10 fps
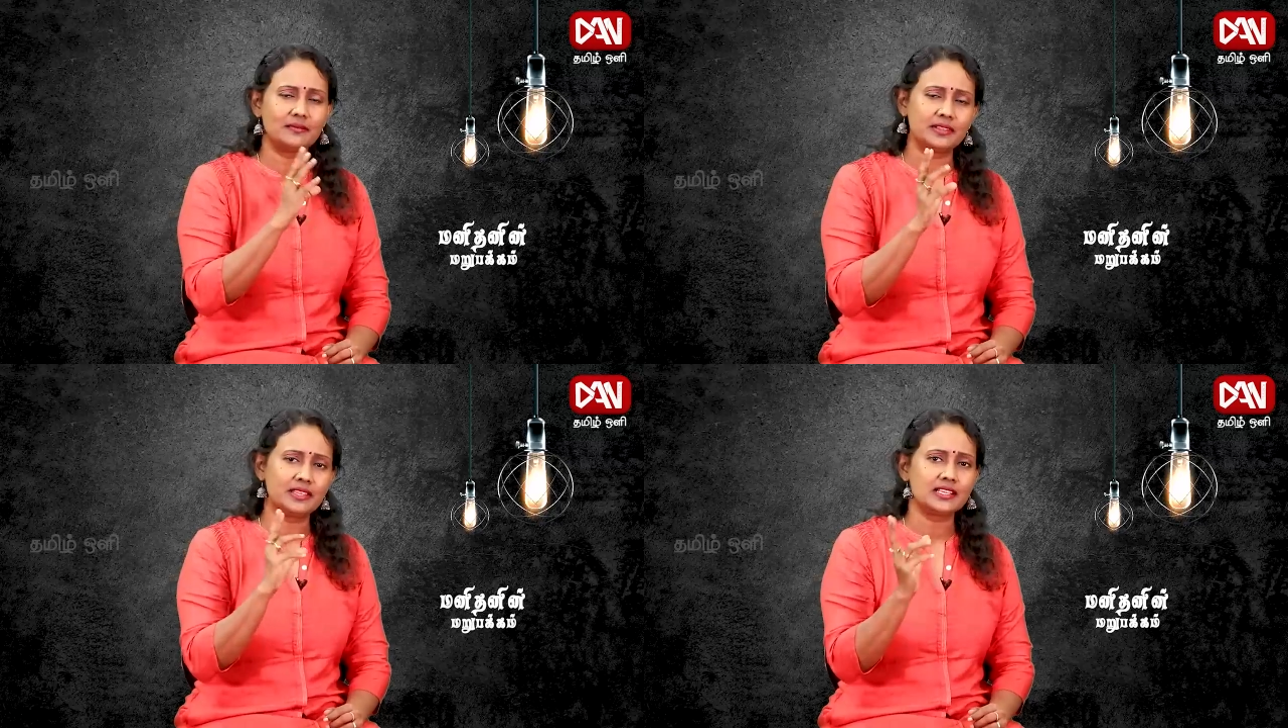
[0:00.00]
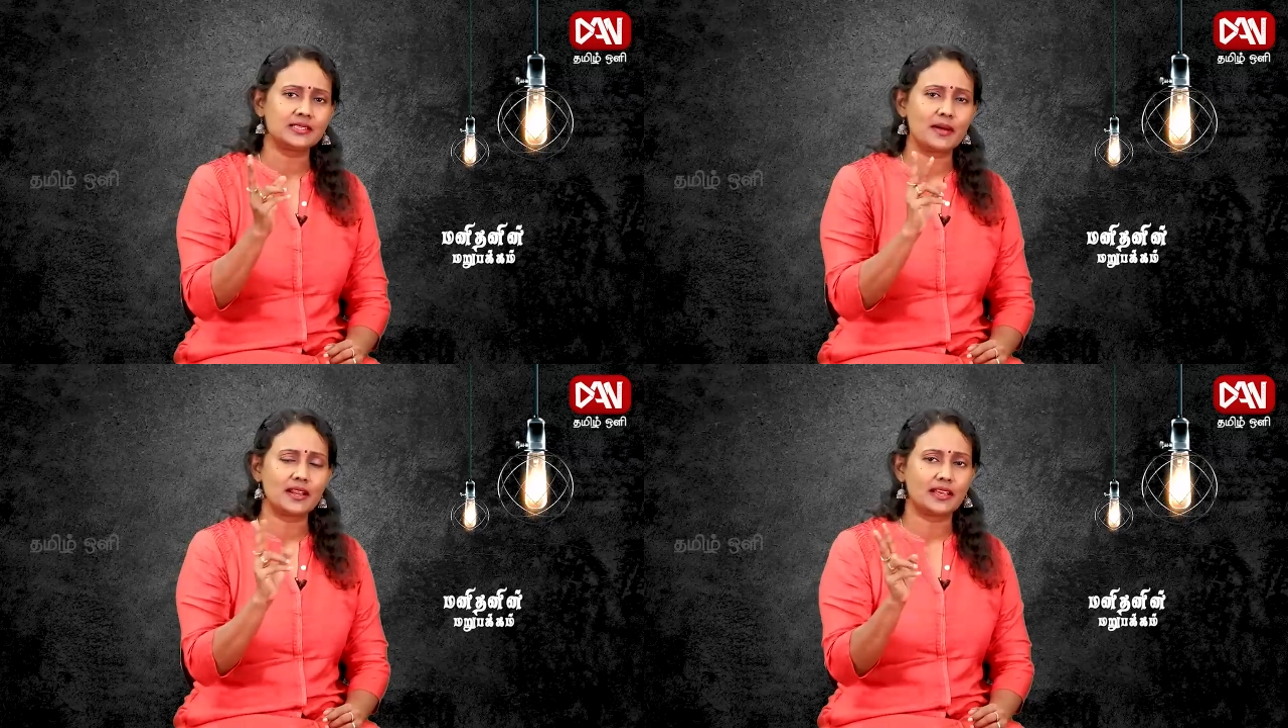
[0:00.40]

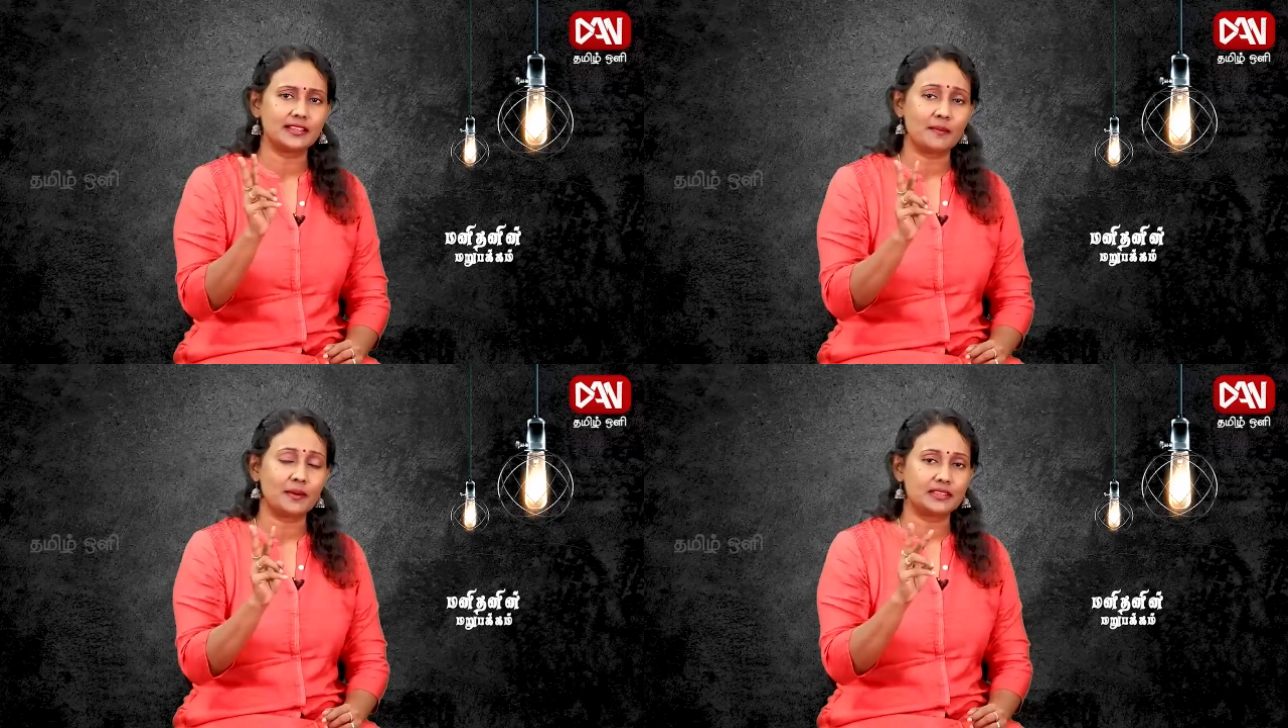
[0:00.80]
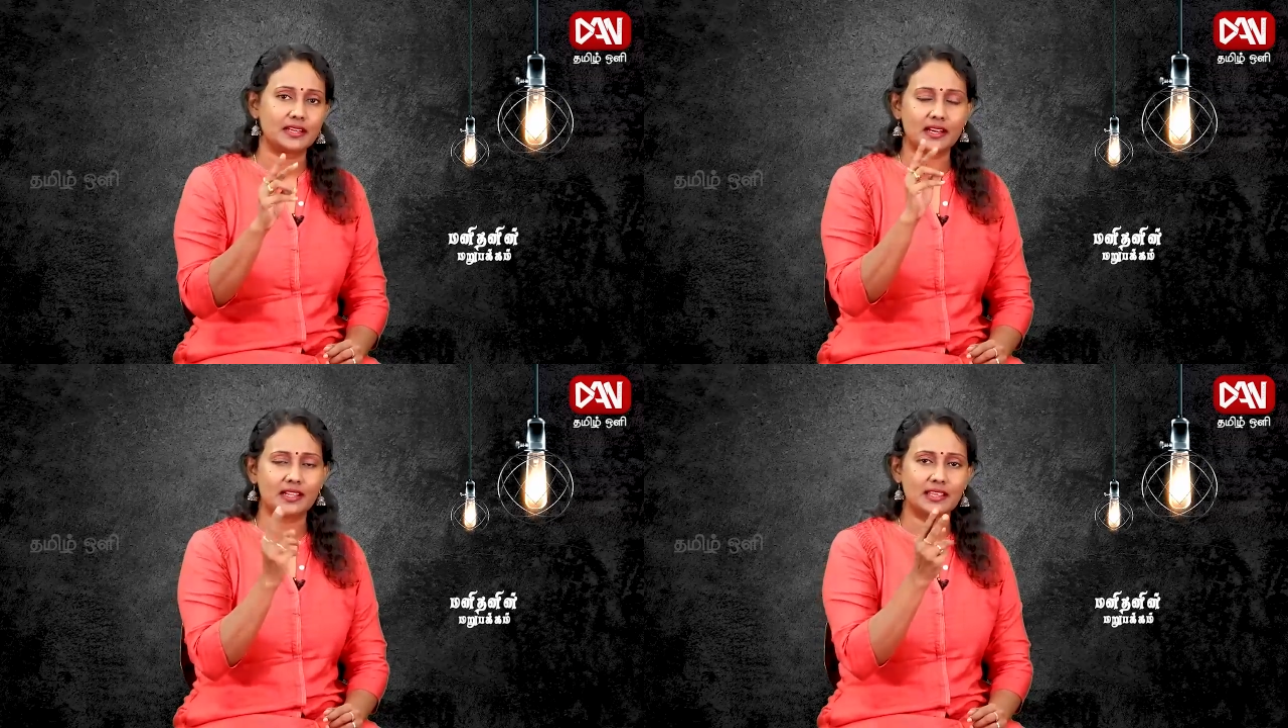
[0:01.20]
வித்தியாசமான
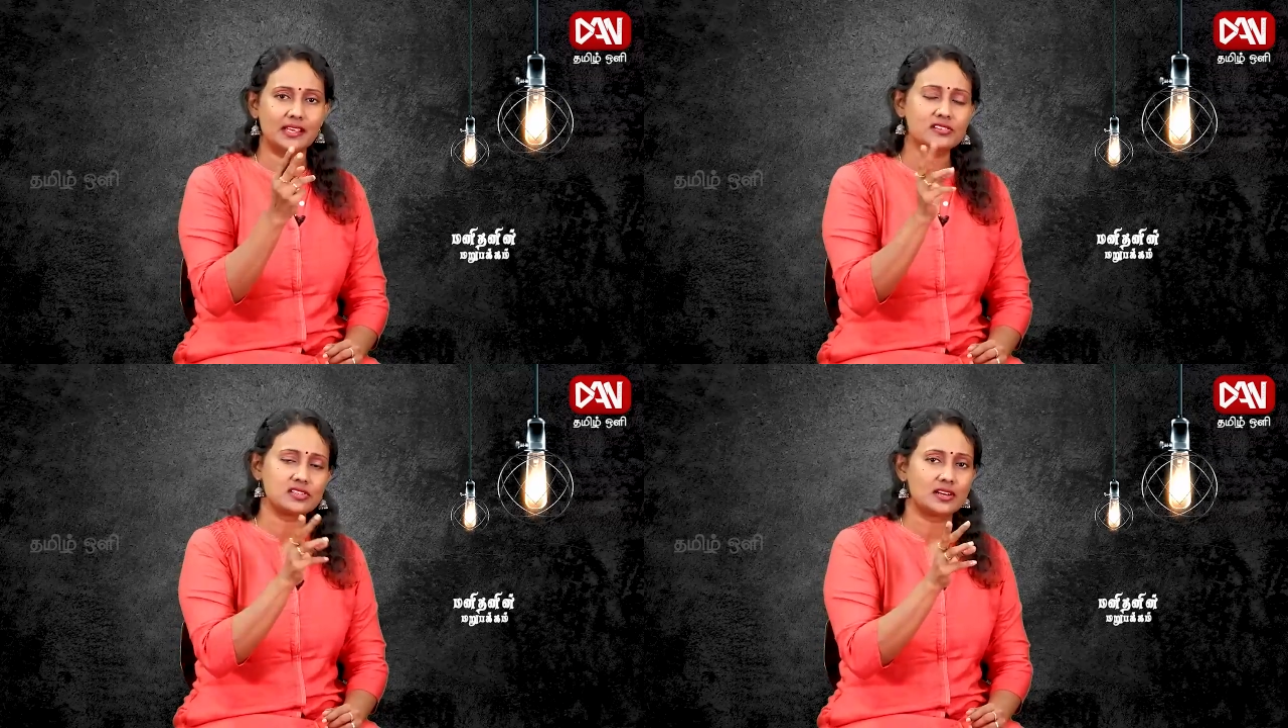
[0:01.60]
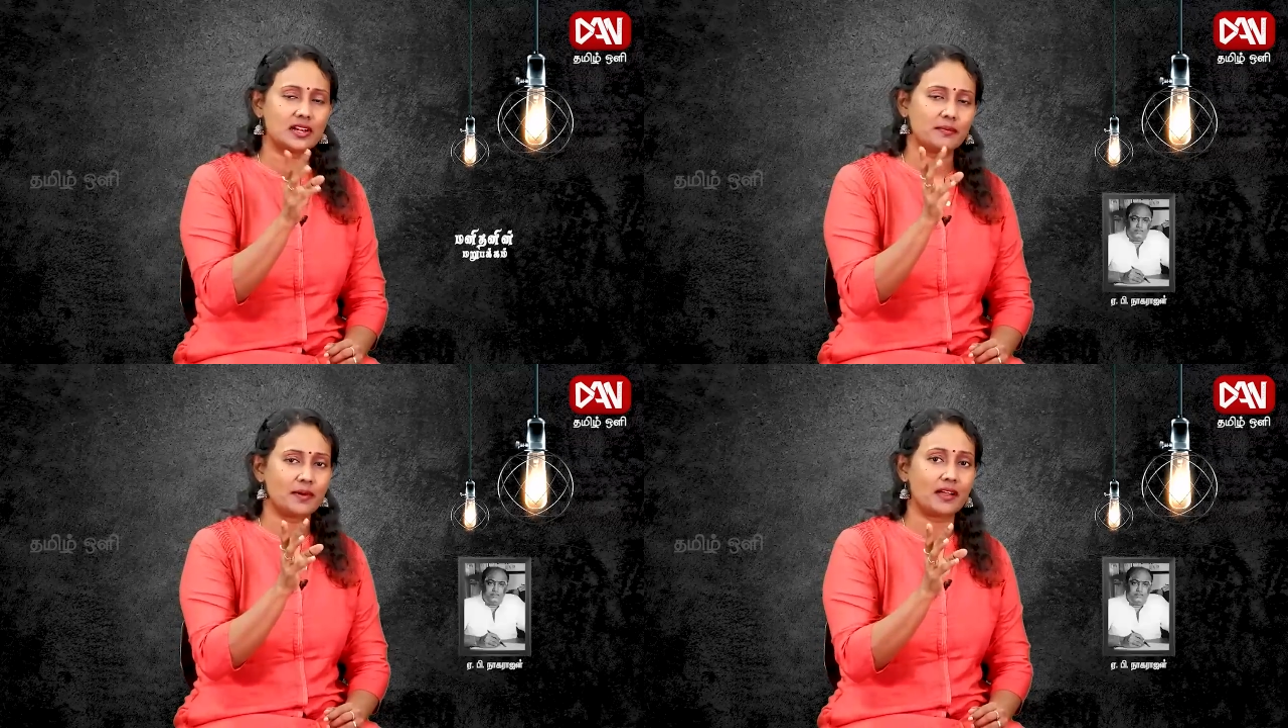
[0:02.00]
கதாபாத்திரங்களை ஏற்று
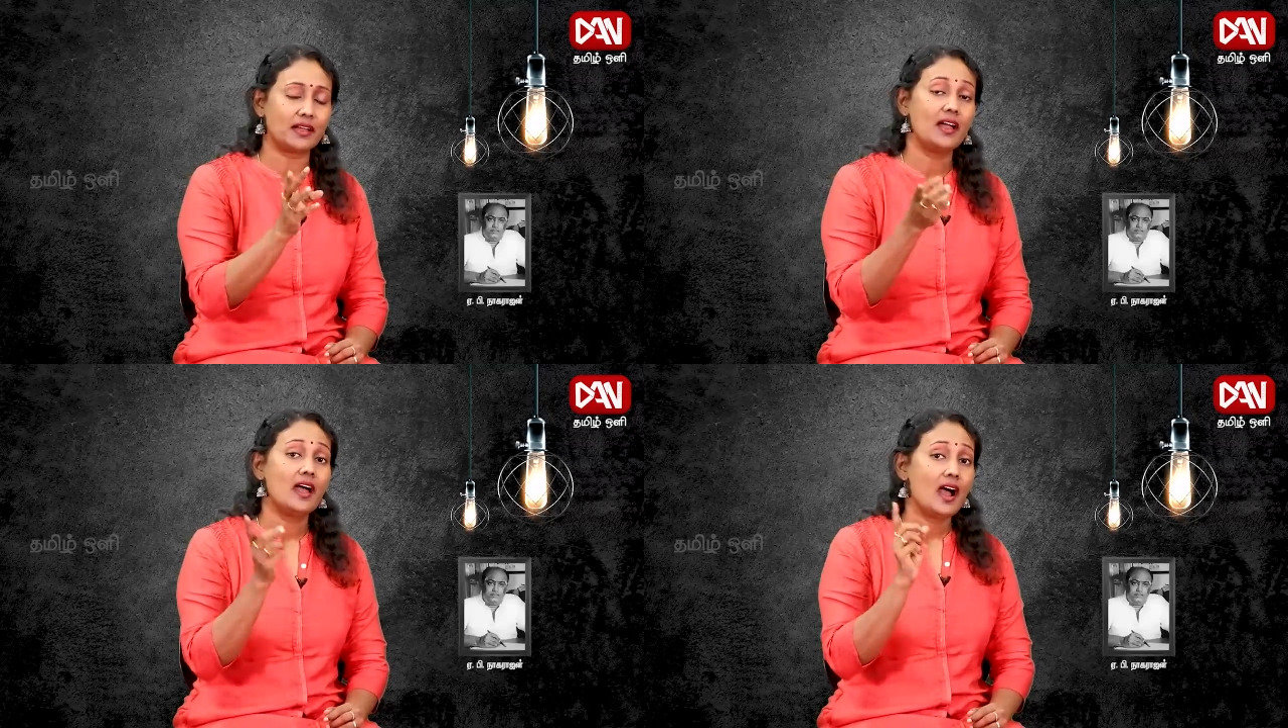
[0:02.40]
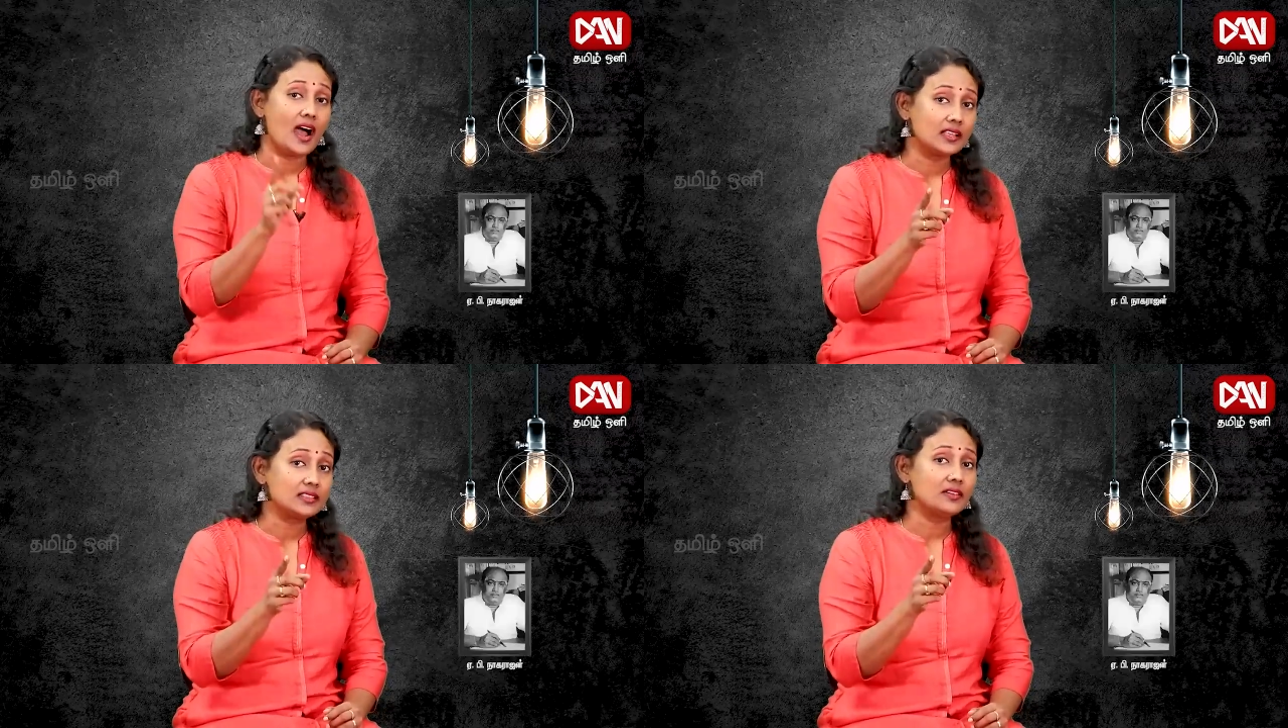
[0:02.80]
நடிப்பாங்க
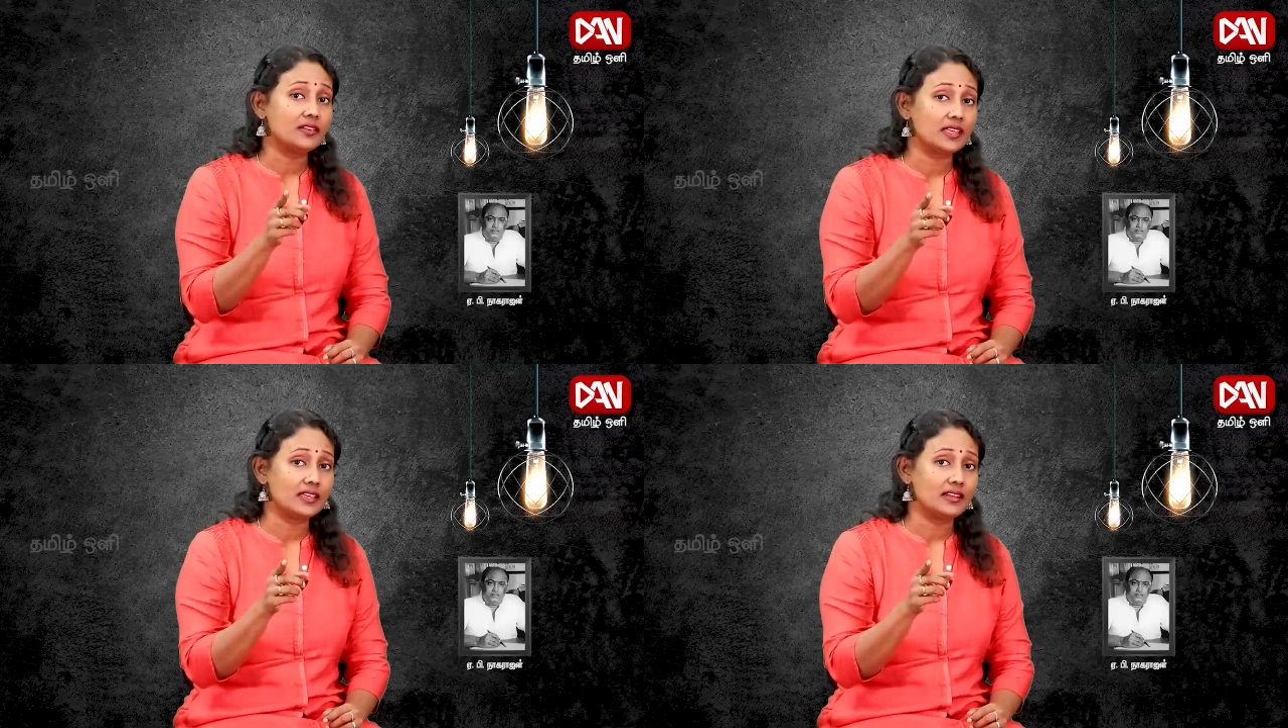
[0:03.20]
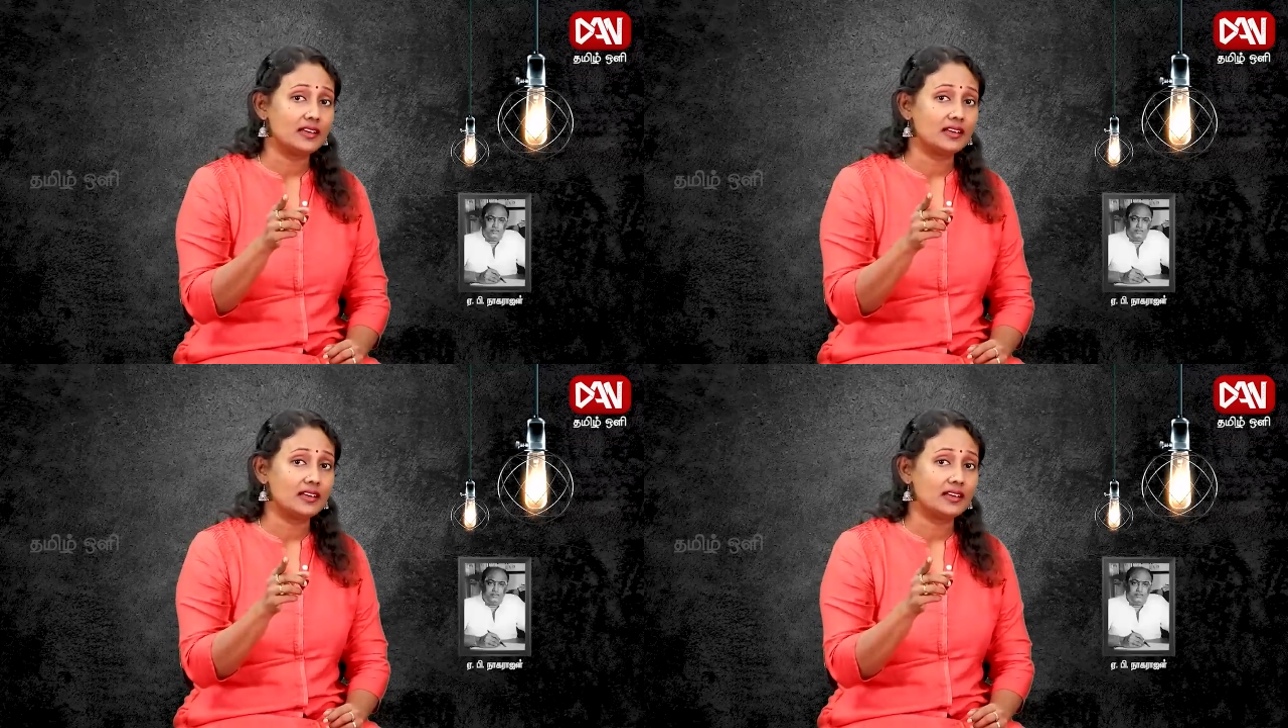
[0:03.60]
அந்த வகையில